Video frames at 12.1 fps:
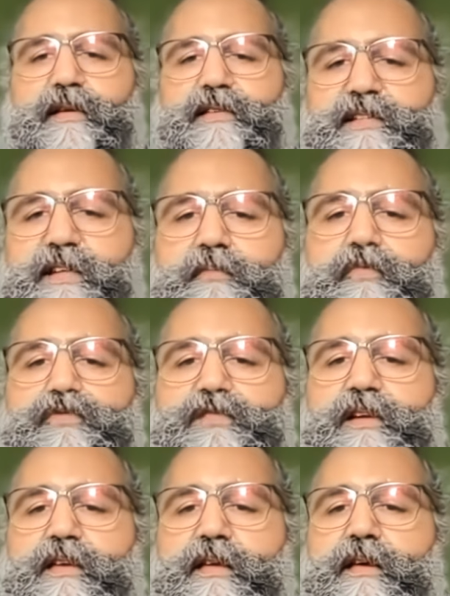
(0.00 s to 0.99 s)
रजनी
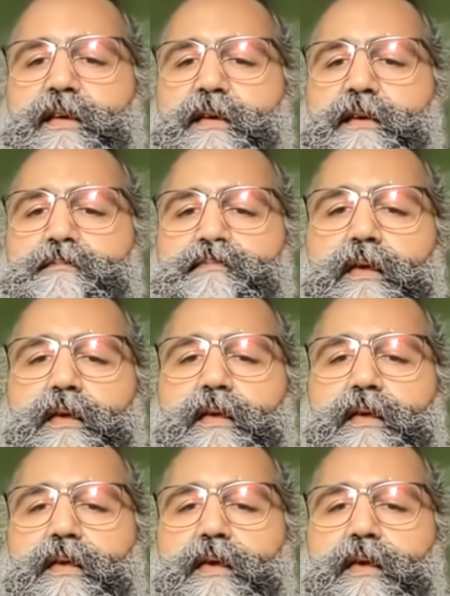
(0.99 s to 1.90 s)
पूछ रही हैं कि